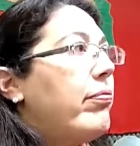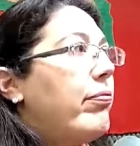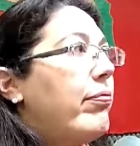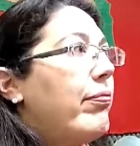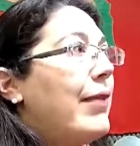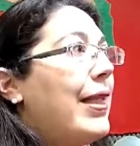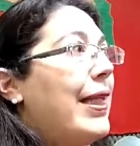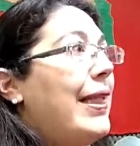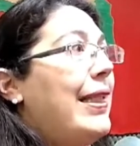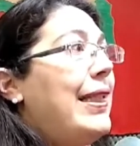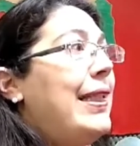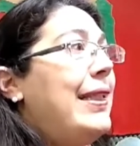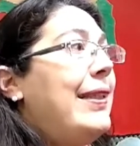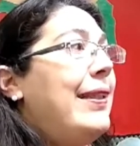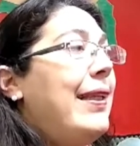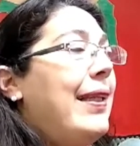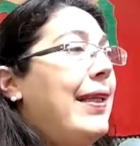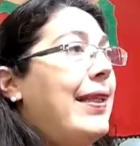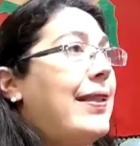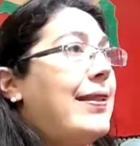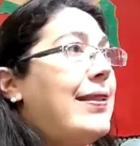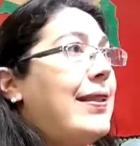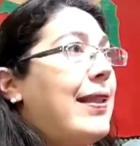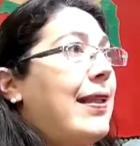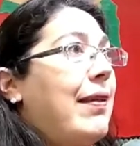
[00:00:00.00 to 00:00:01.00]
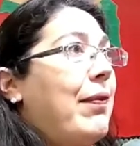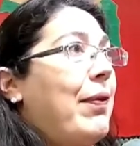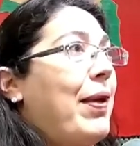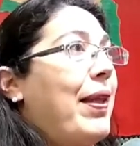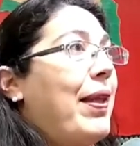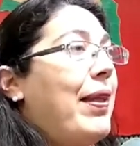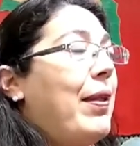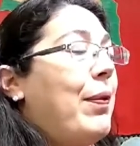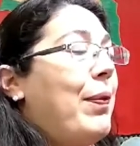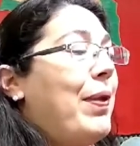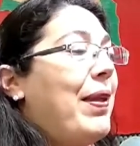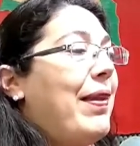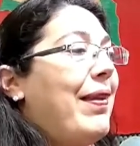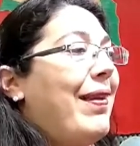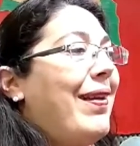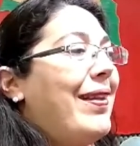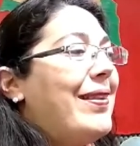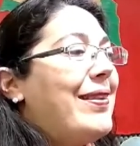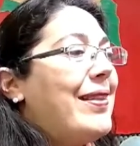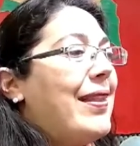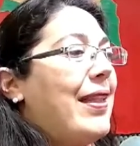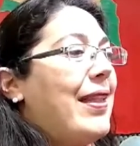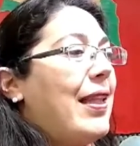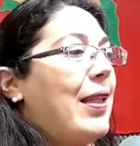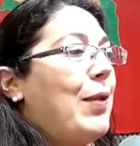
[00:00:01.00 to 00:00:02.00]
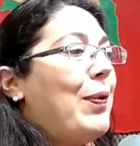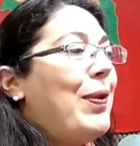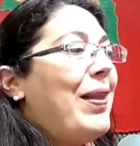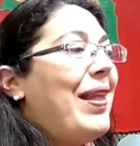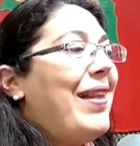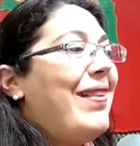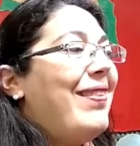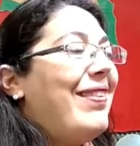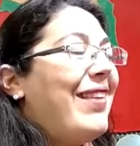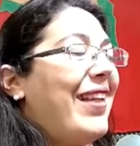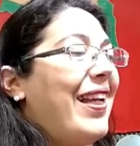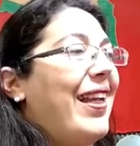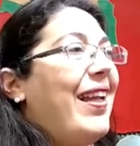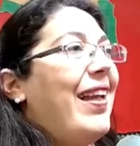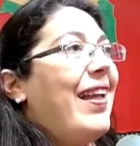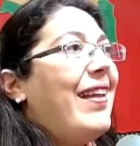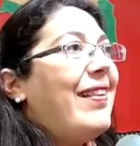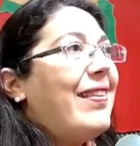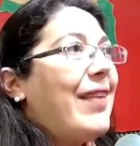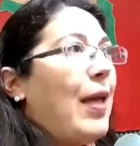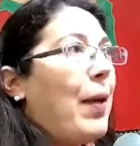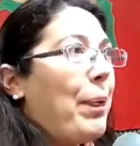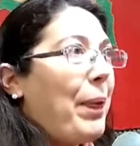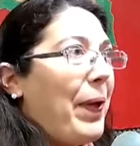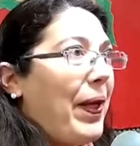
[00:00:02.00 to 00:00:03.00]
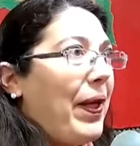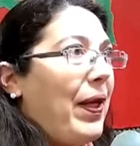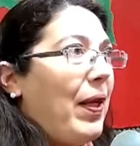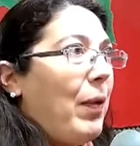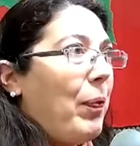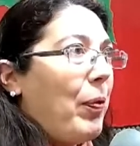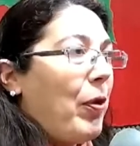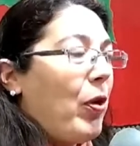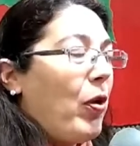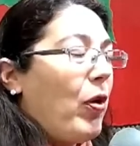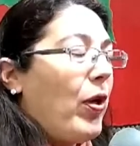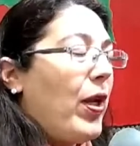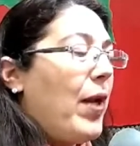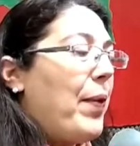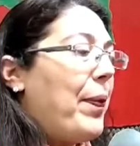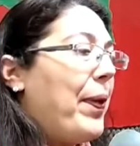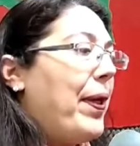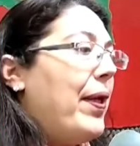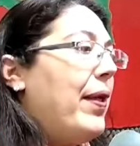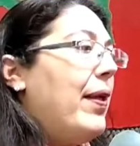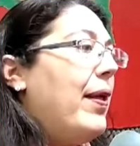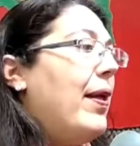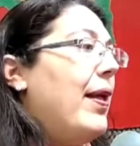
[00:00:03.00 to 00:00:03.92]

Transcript: Y eh, se va a dividir, se divide en tres etapas el programa.